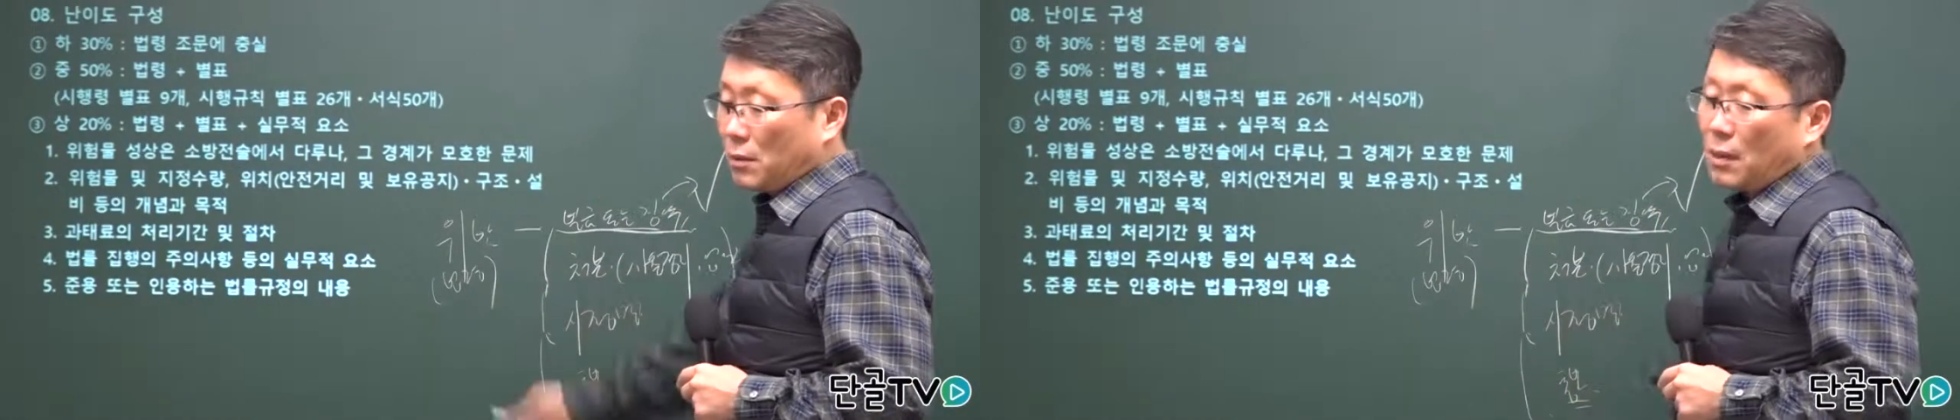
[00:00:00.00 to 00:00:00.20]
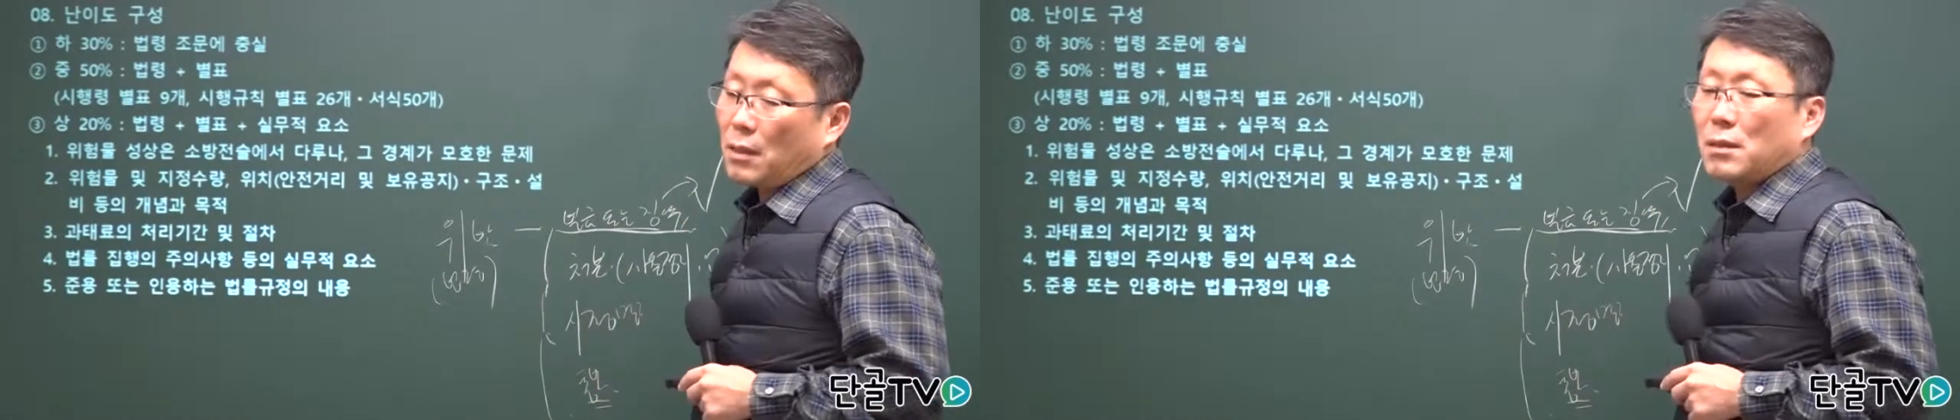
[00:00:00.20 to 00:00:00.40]

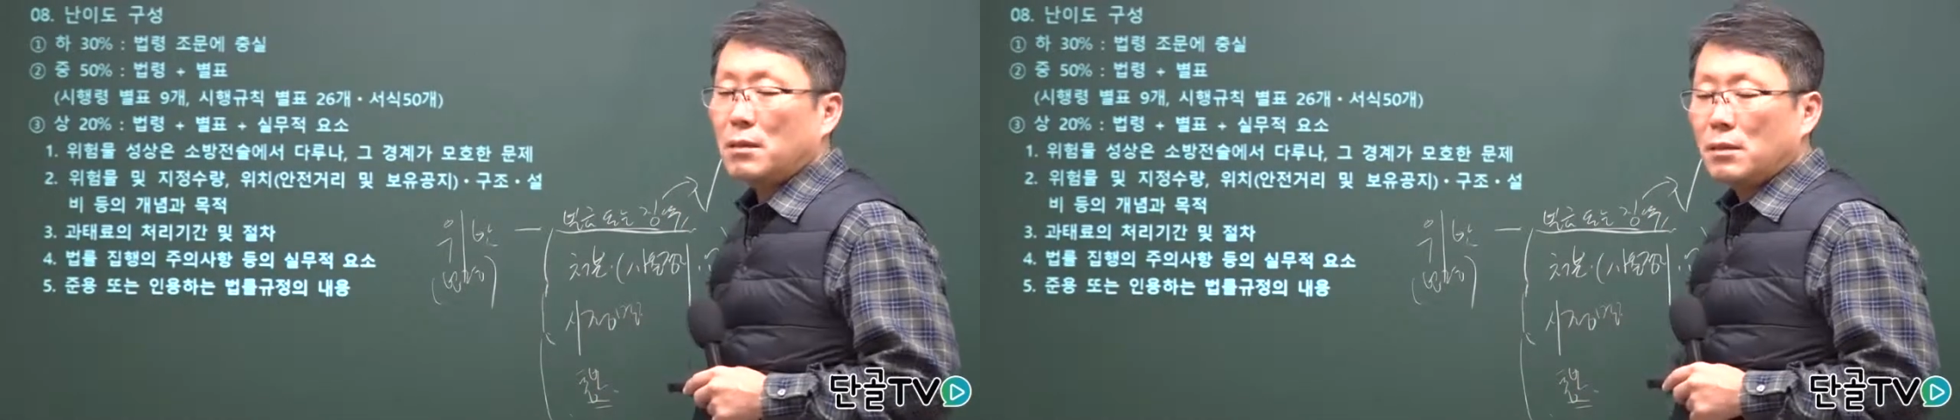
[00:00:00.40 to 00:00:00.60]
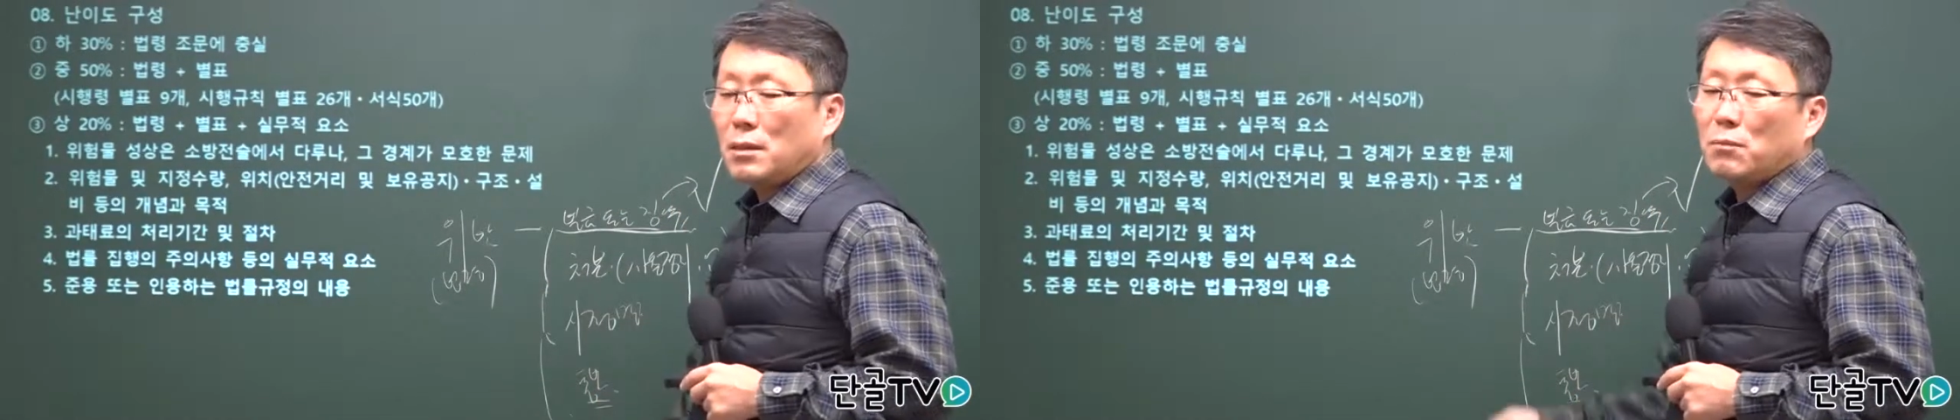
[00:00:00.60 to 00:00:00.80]

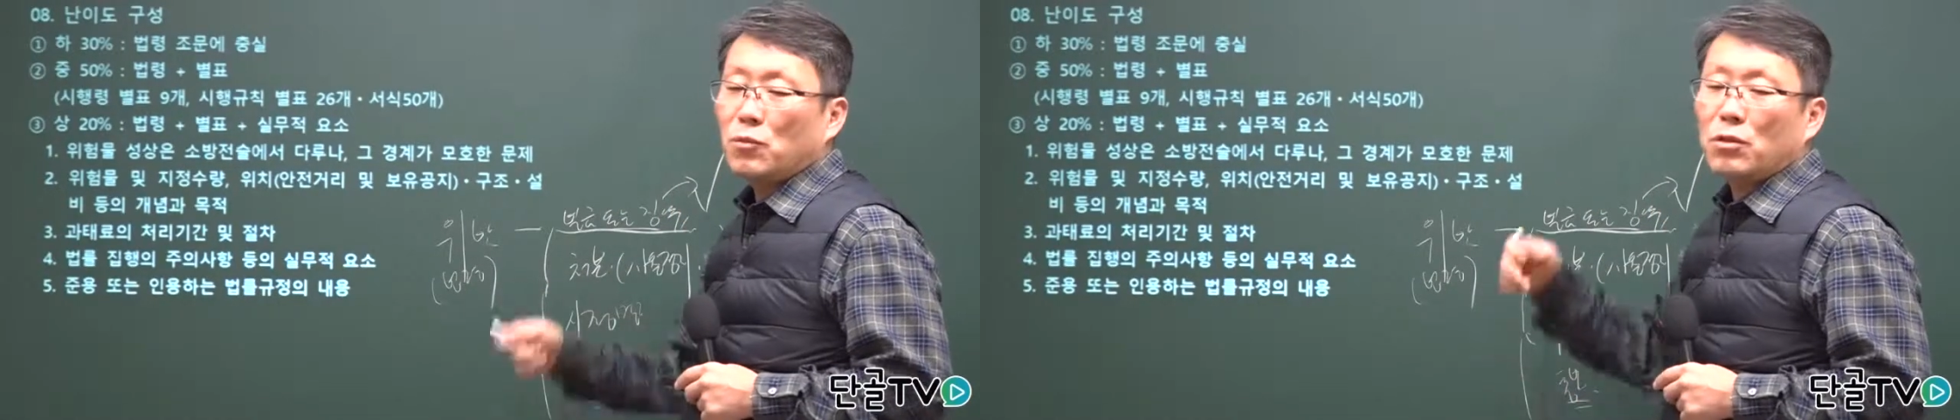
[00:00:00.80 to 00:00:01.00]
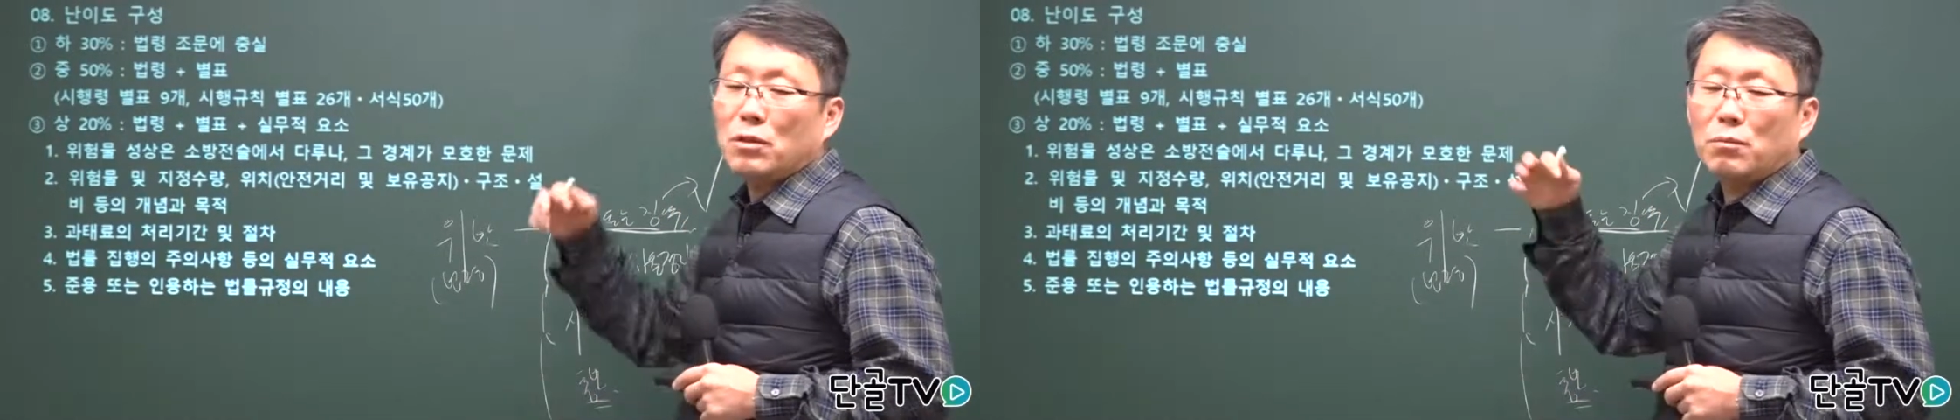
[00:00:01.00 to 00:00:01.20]
특사경
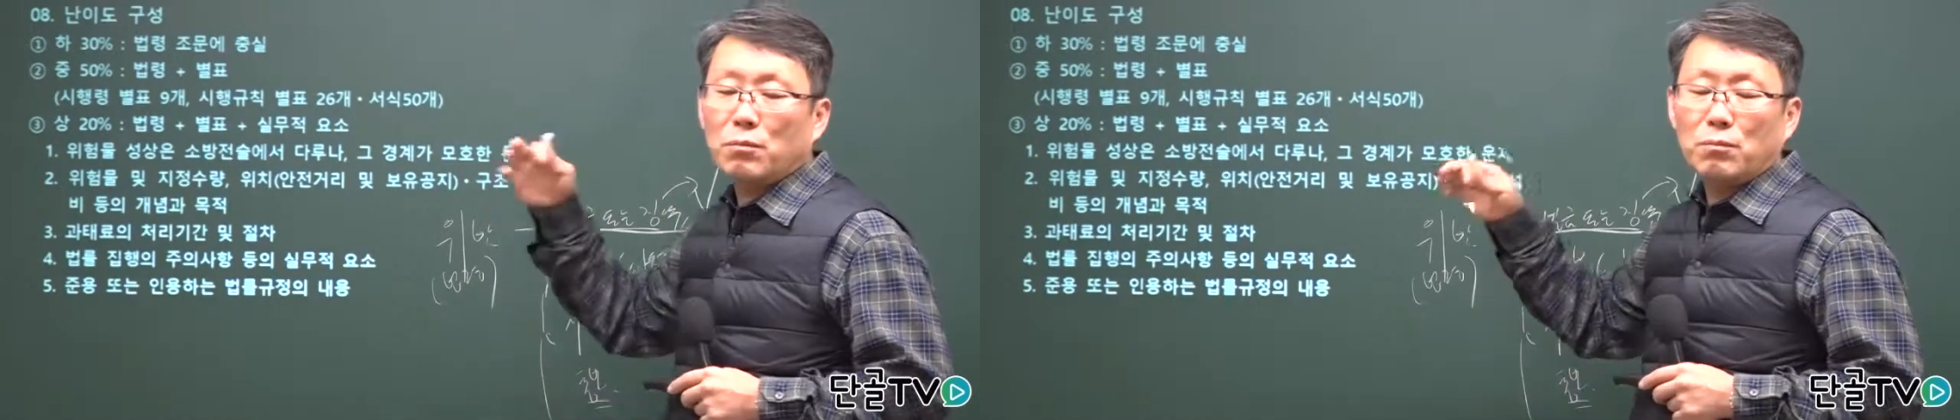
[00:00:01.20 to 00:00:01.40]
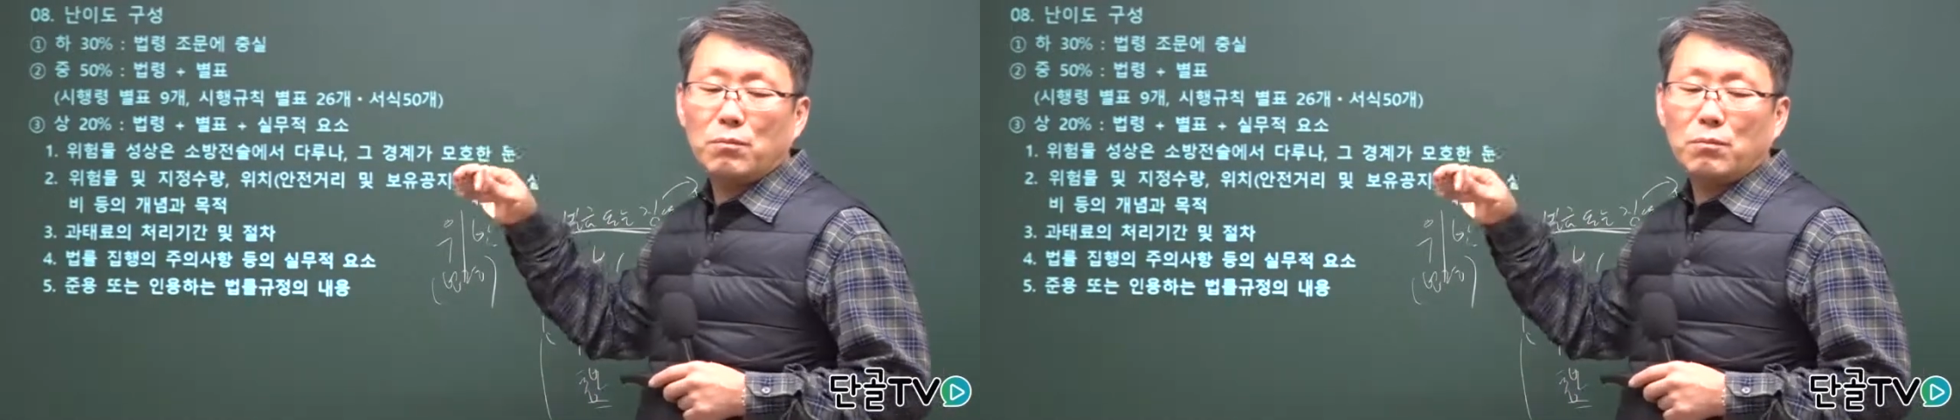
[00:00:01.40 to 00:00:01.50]
업무를